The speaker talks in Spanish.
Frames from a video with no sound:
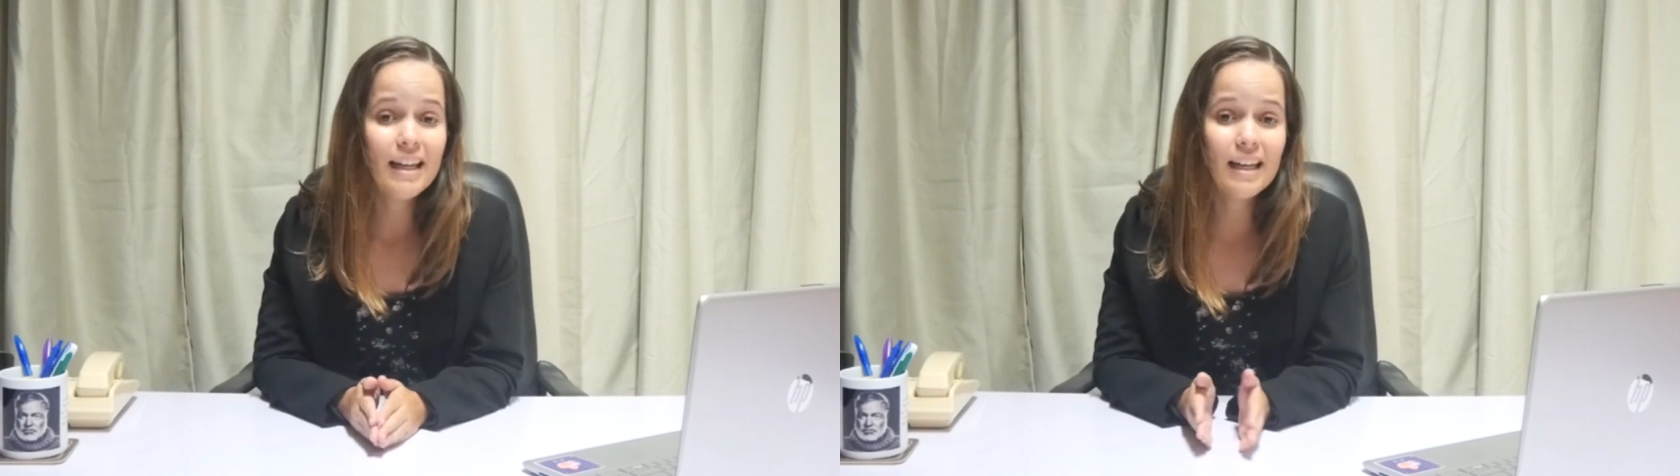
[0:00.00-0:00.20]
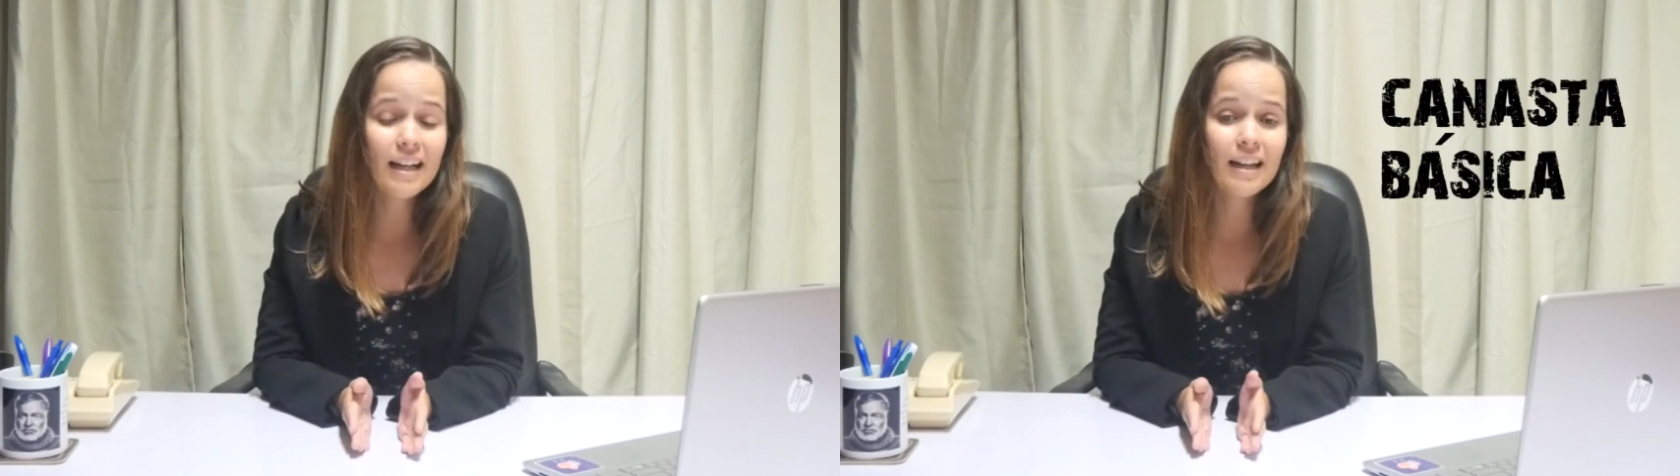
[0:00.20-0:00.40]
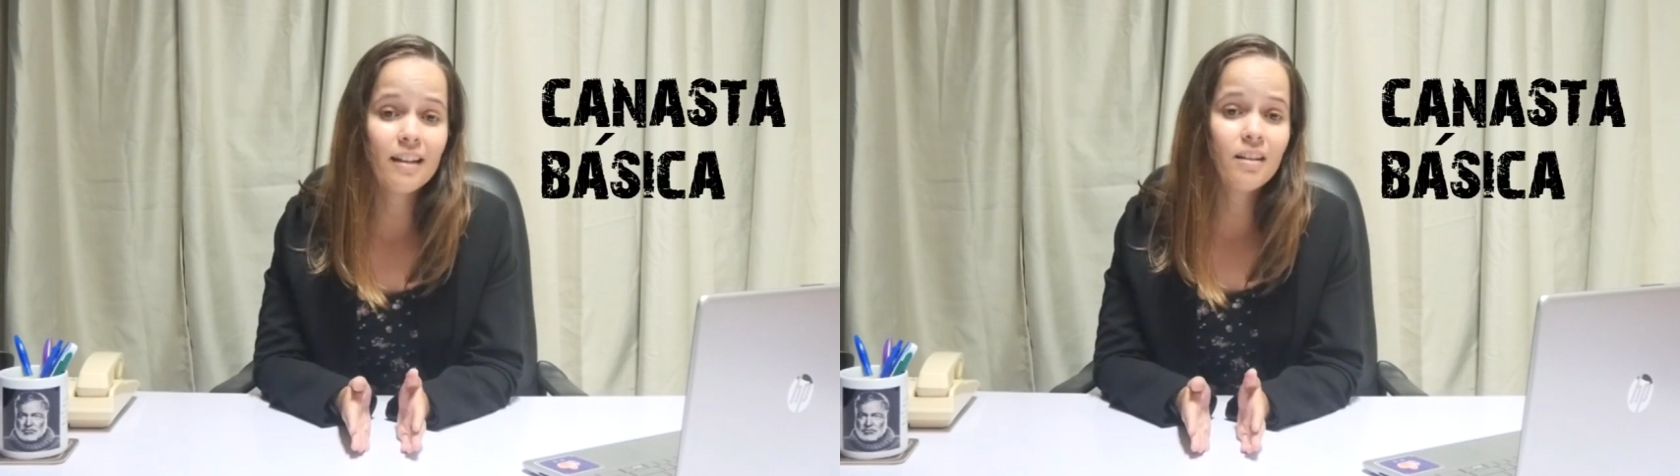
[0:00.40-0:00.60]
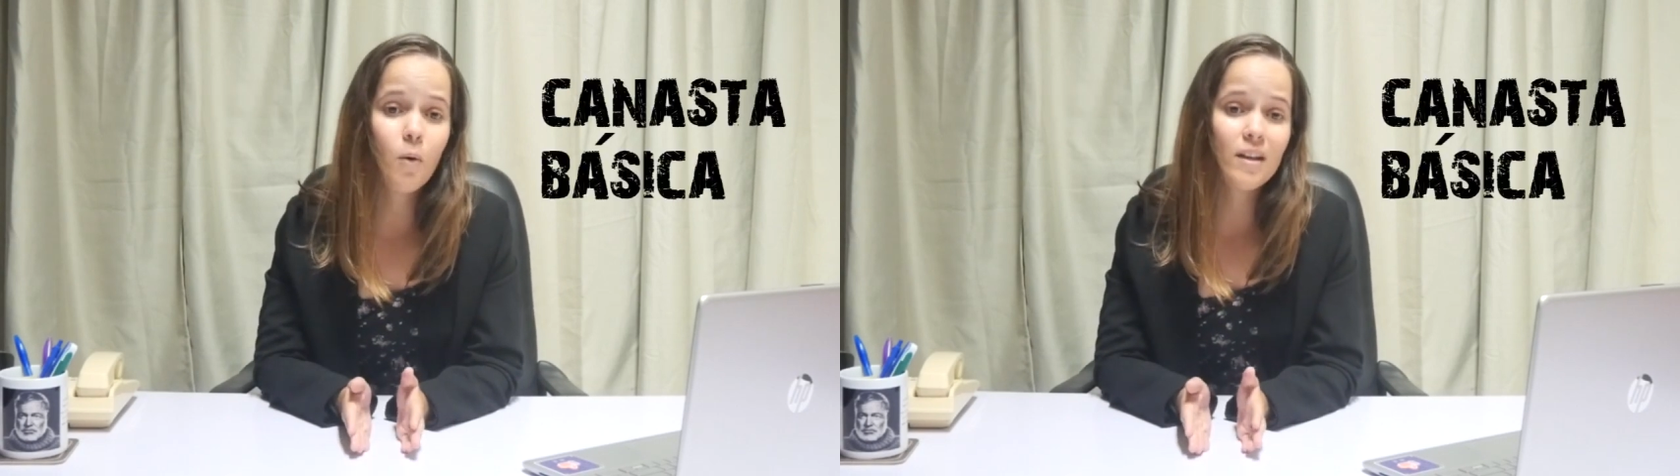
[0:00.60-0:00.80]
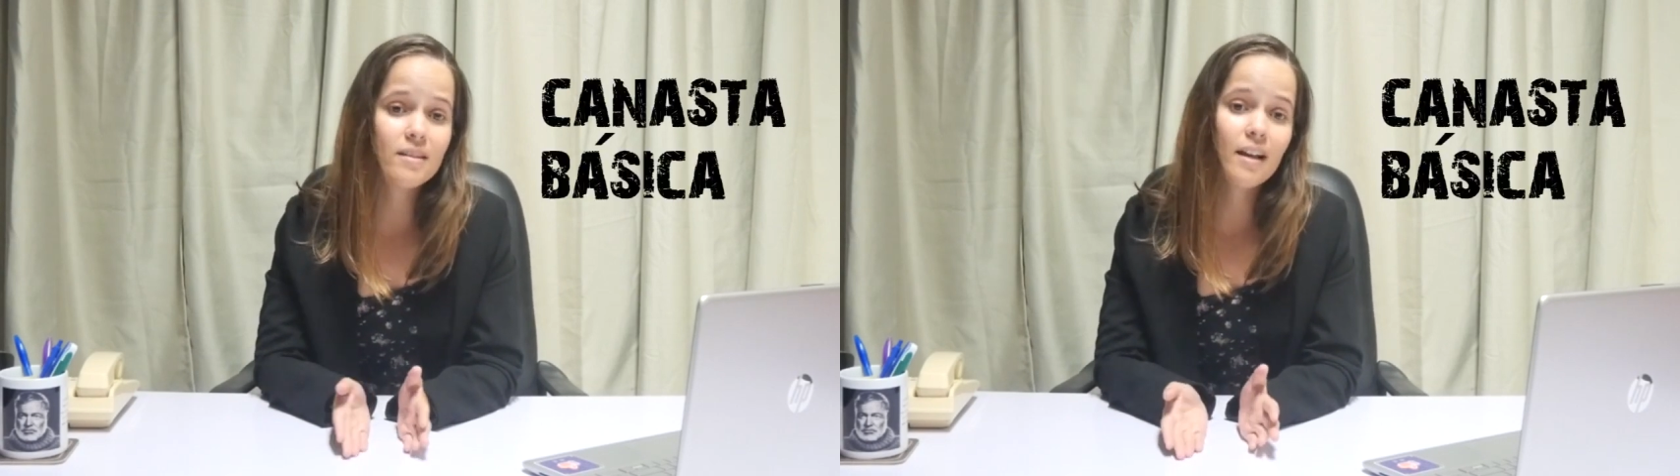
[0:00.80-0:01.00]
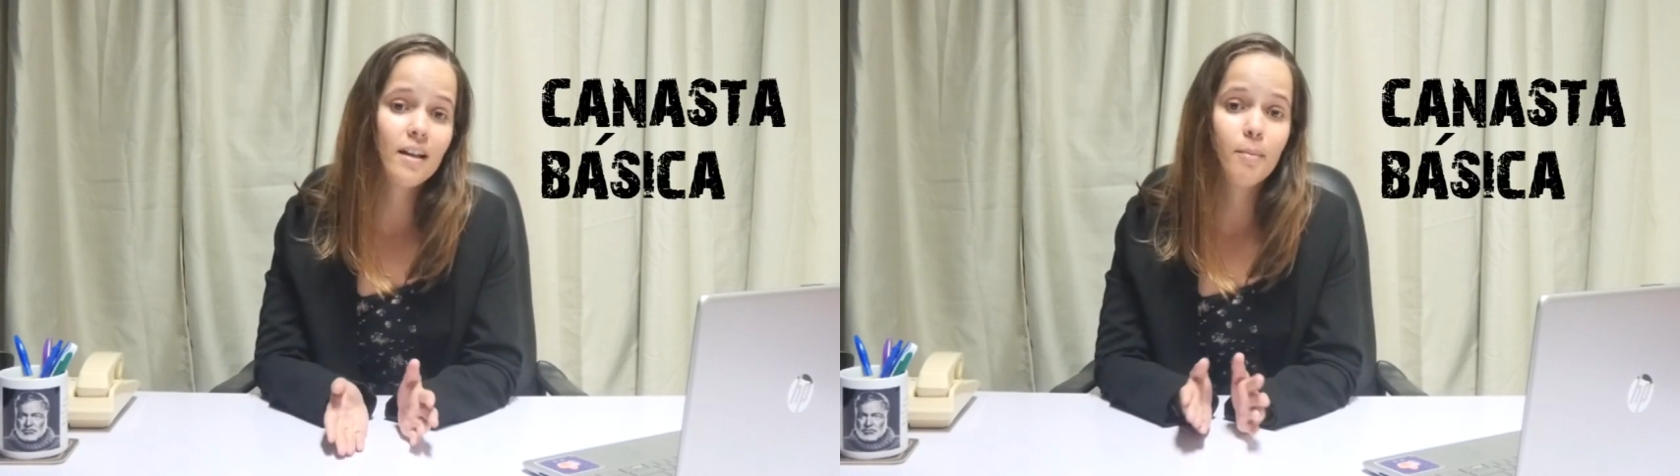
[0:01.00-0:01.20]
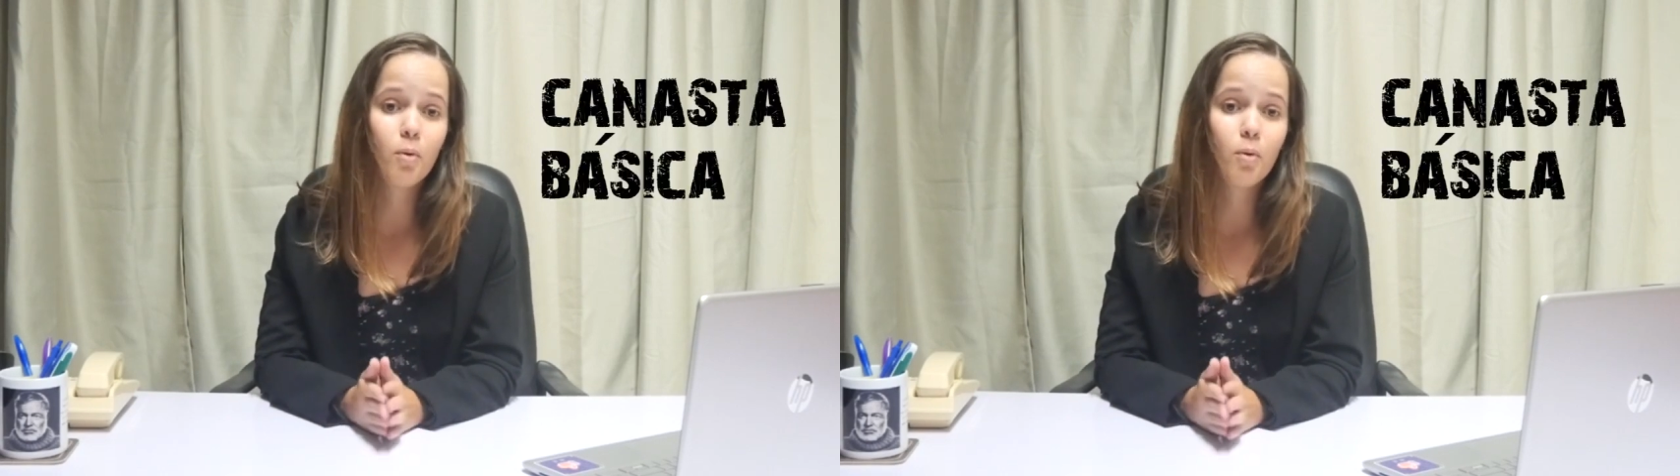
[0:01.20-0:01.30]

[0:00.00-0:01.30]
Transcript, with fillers: y la canasta básica de la